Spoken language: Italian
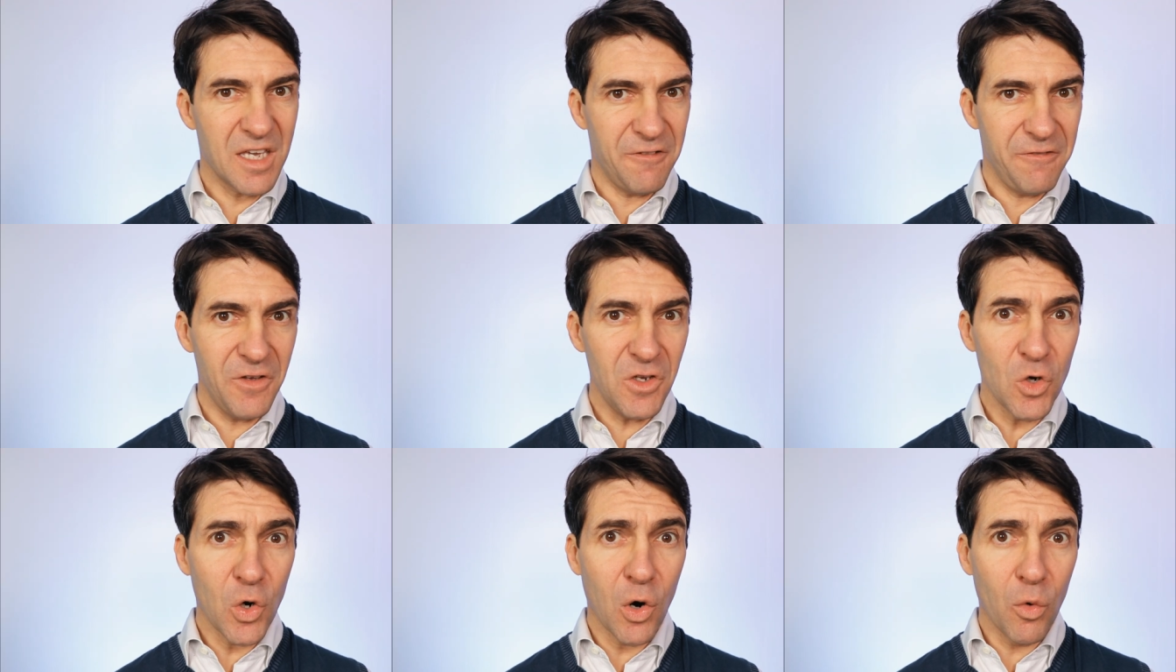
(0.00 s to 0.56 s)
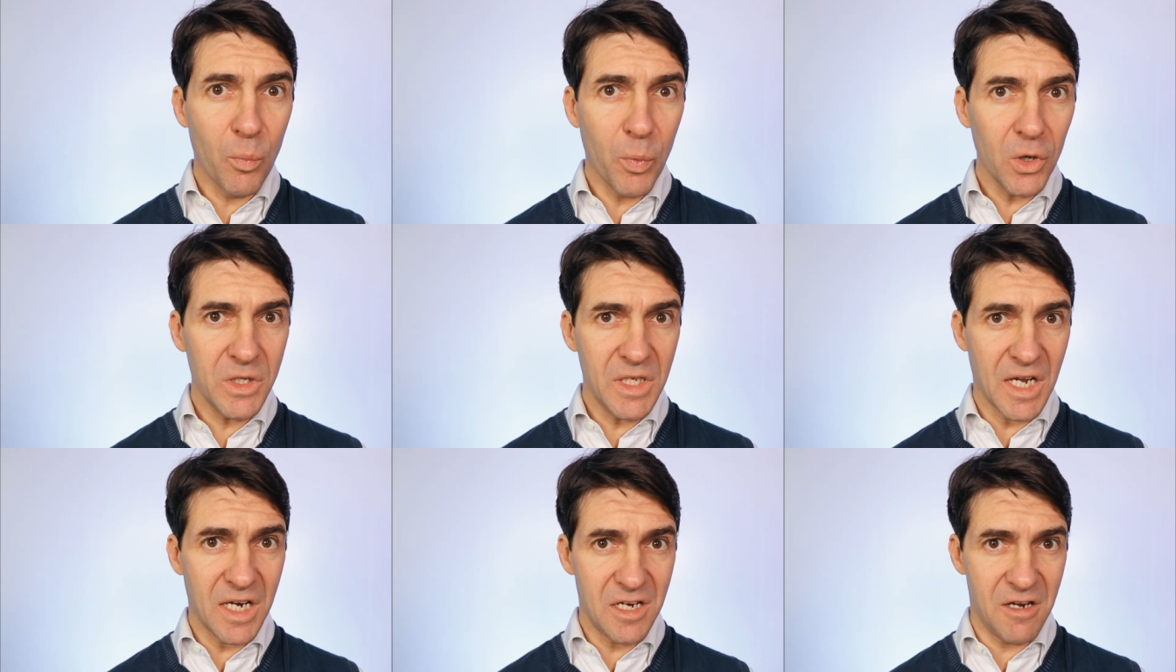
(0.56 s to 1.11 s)
che fino a un po'
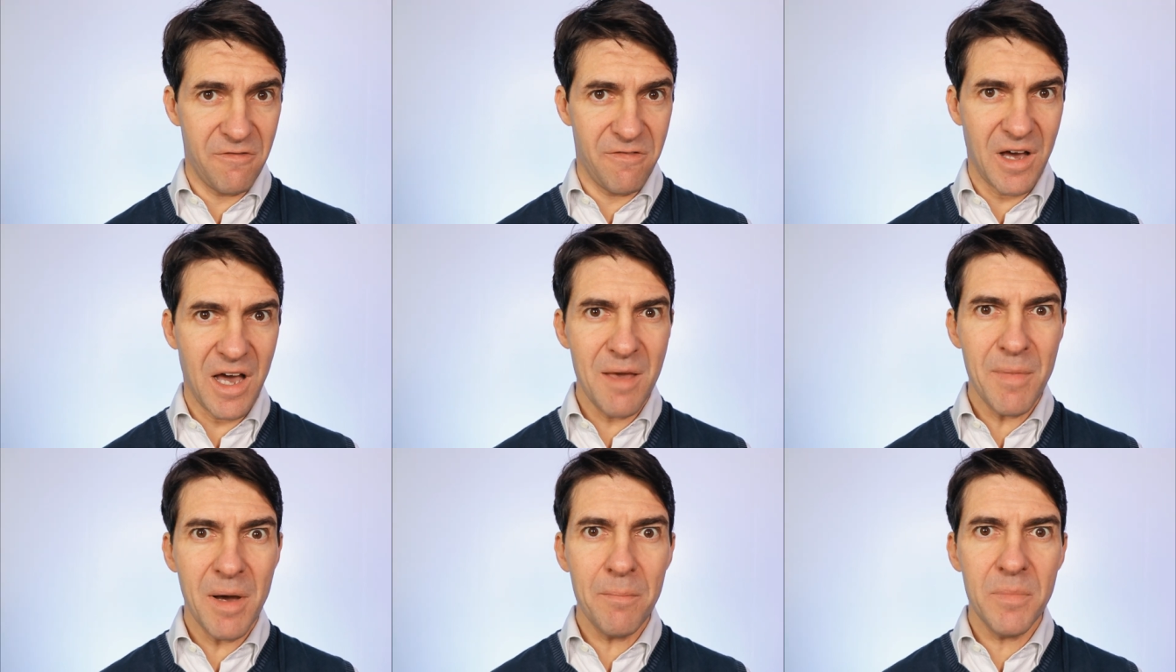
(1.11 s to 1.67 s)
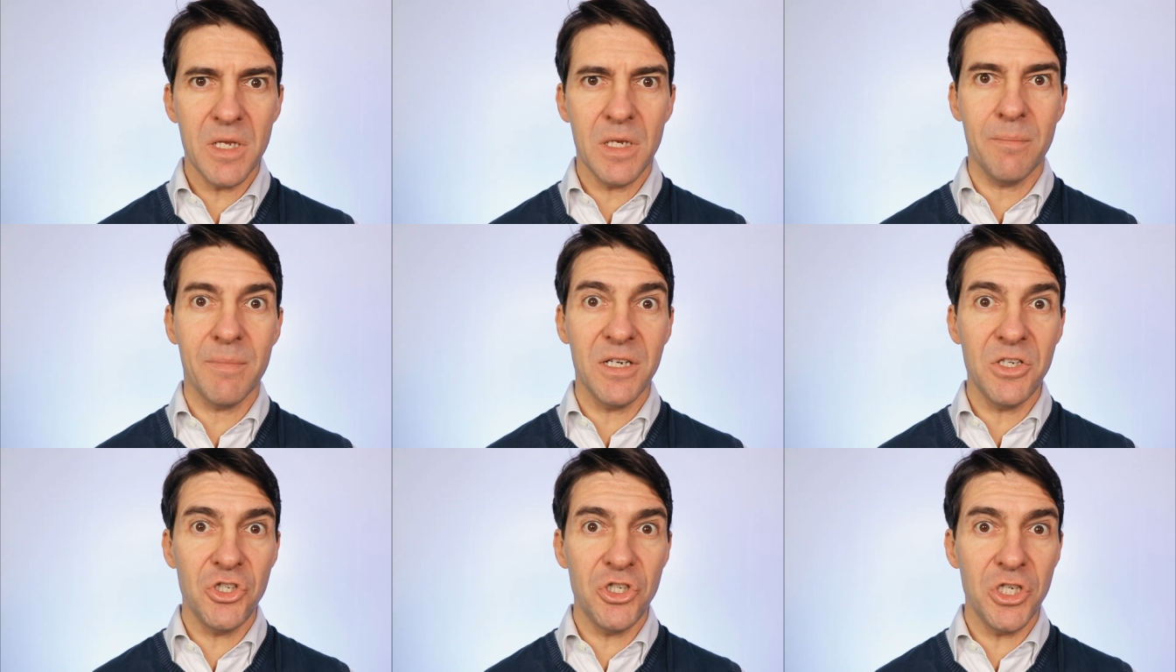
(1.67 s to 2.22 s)
di anni fa ai bambini
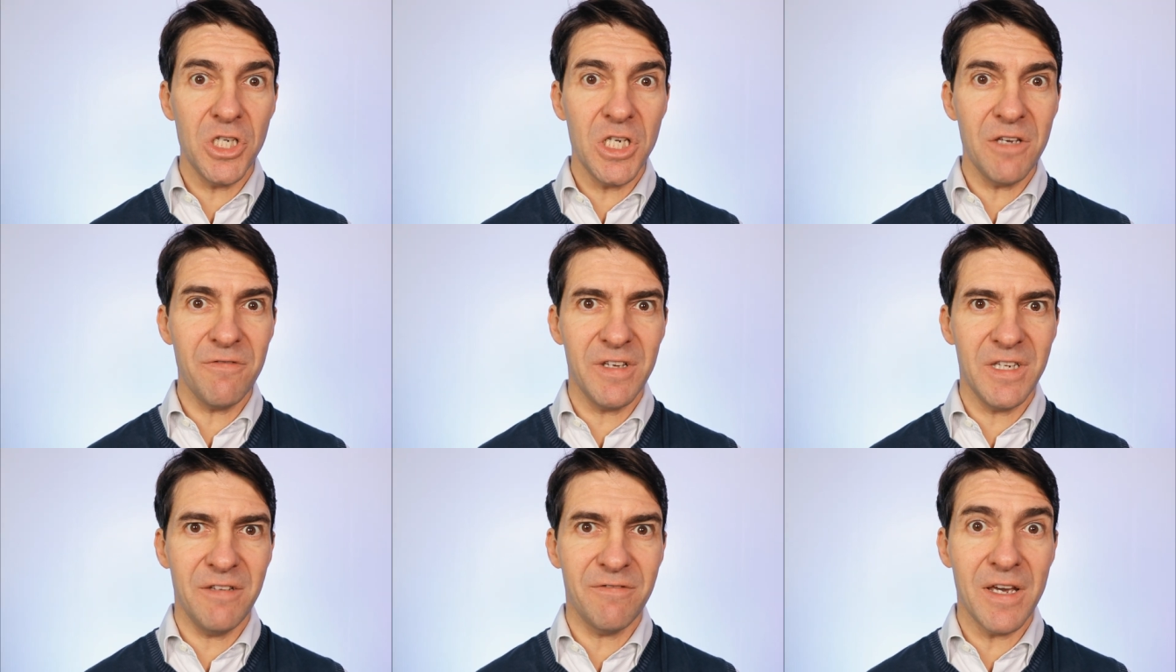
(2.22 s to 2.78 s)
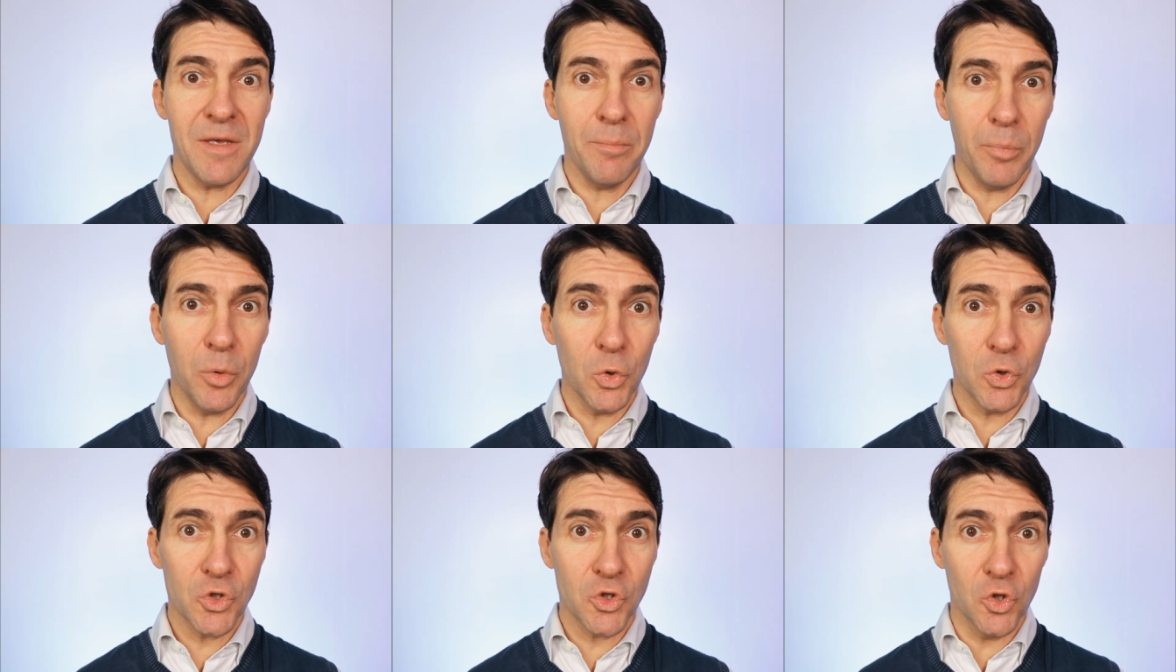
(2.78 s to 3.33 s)
mancini veniva
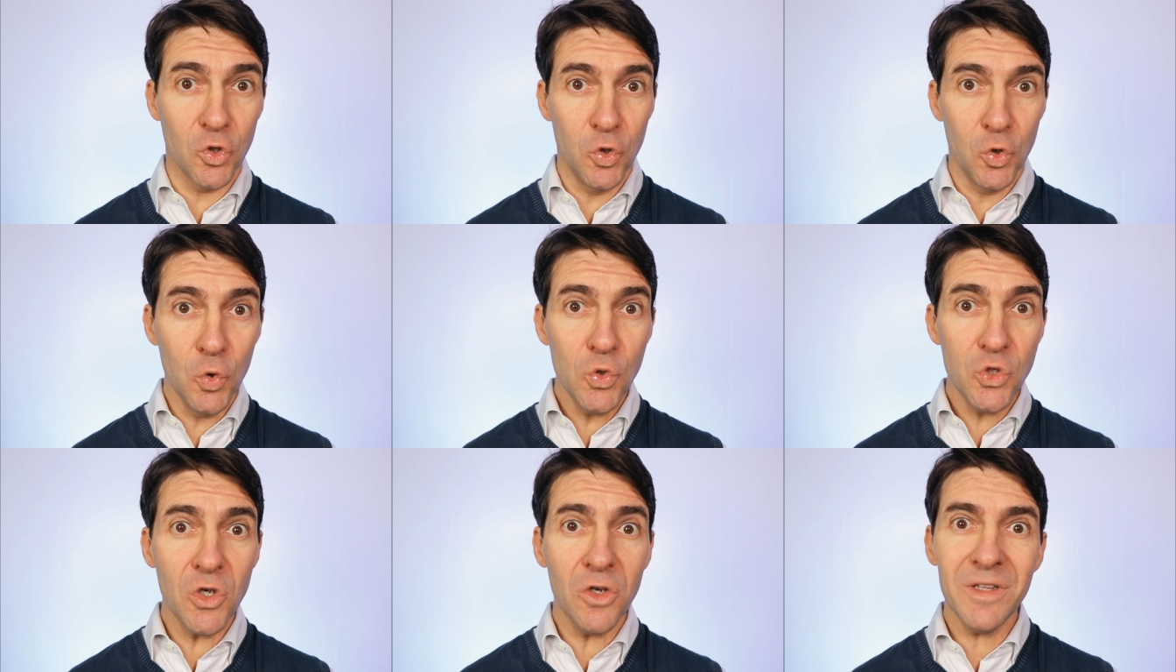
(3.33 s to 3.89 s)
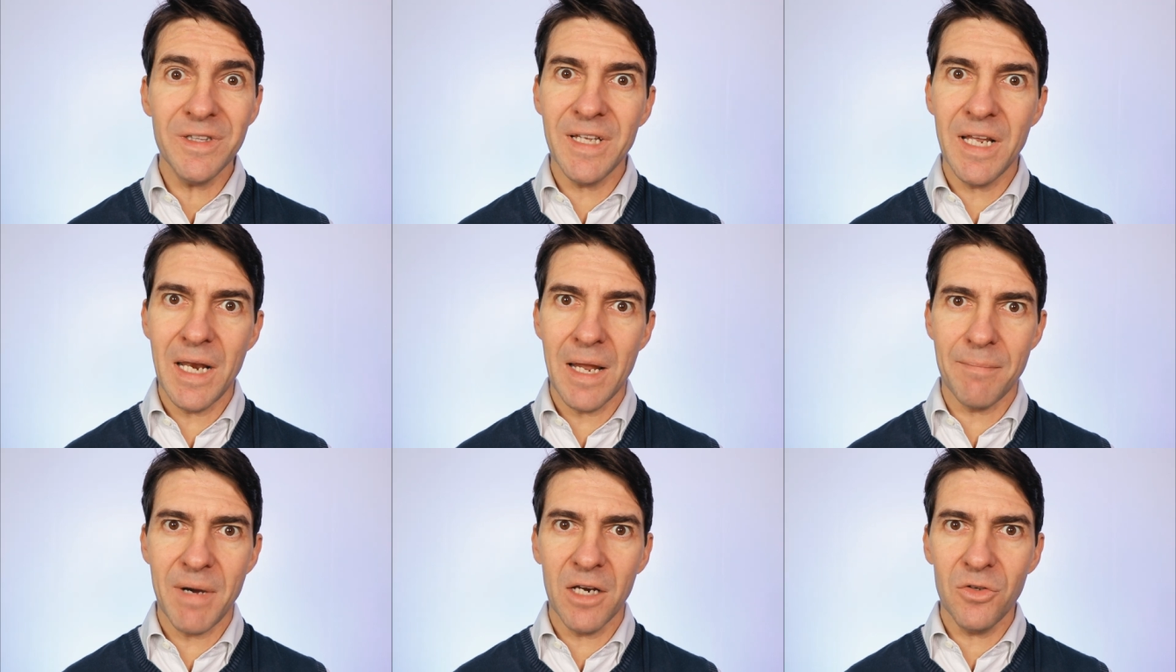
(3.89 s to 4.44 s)
imposto l'uso
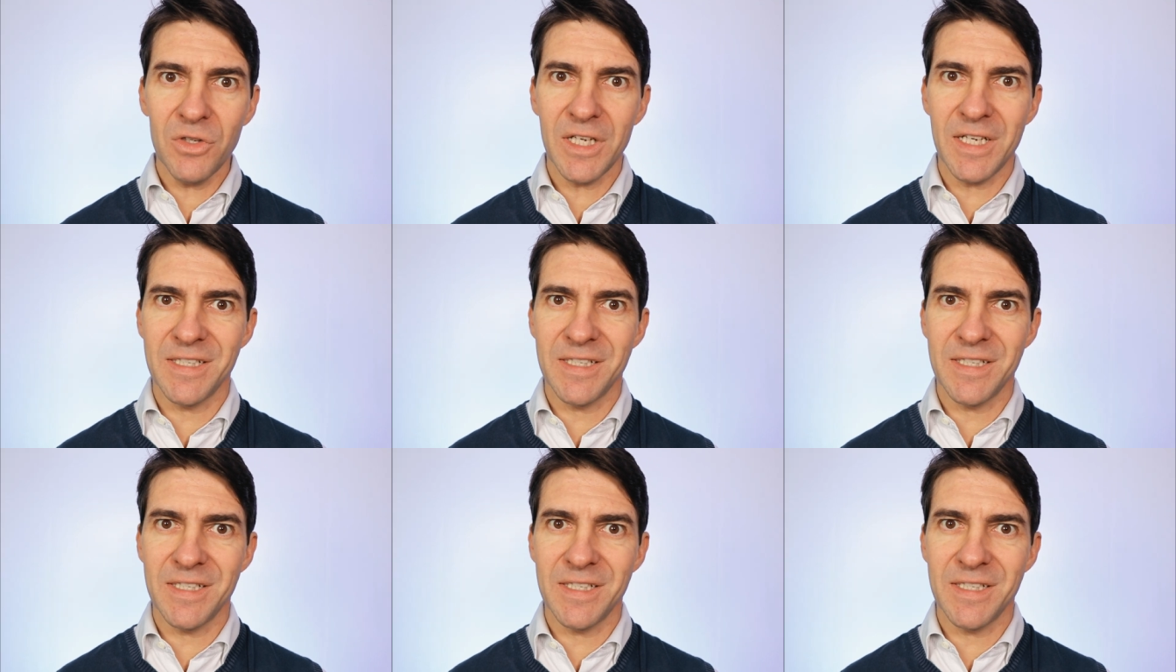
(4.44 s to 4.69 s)
della mano